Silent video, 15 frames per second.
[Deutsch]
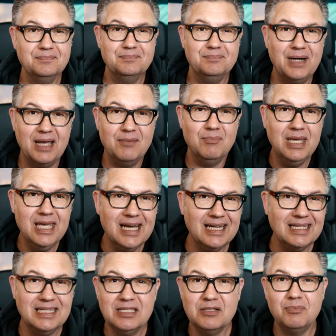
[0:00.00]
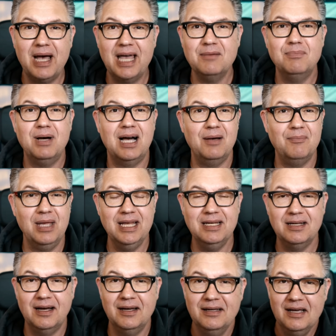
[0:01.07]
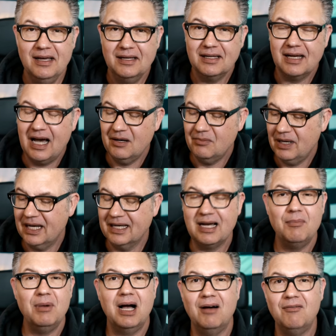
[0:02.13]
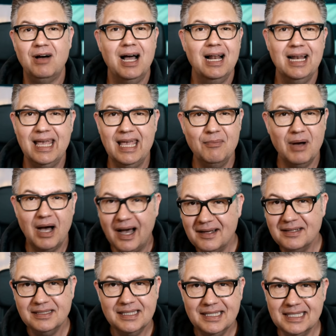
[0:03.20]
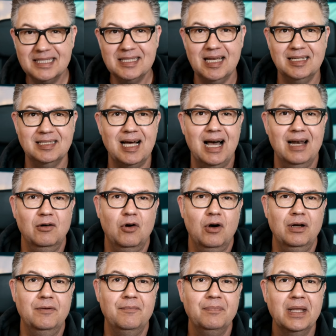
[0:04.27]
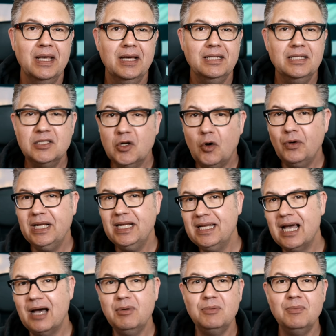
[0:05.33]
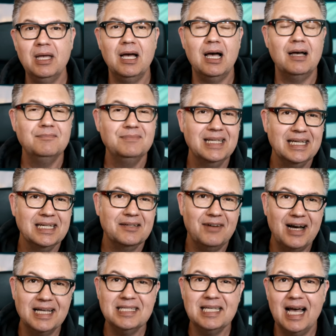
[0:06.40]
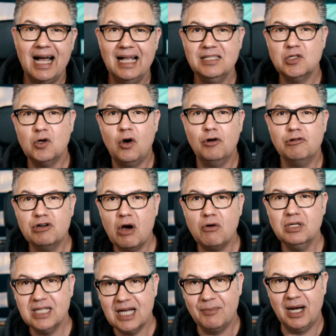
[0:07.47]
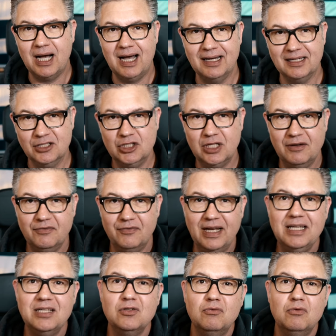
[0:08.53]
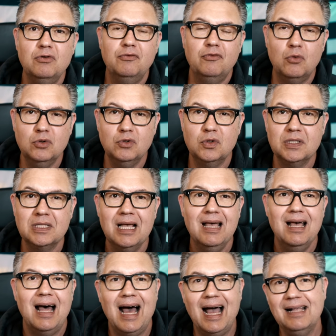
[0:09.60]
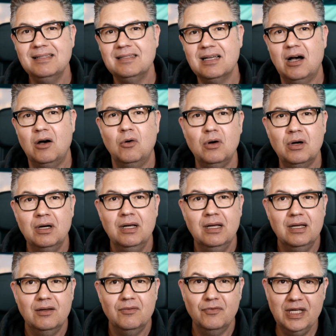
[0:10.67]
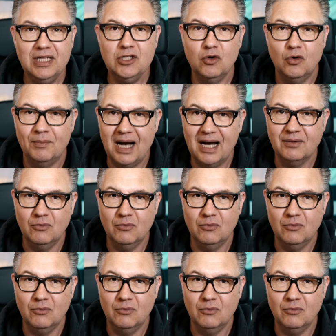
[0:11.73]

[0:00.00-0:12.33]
bei mir diese beiden Parameter gerade bei der Kamerawahl immer eine zentrale Rolle. Die Sony, die habe ich mir ja quasi als Allround-Kamera angeschafft, wenn ich sowohl Fotos als auch Video machen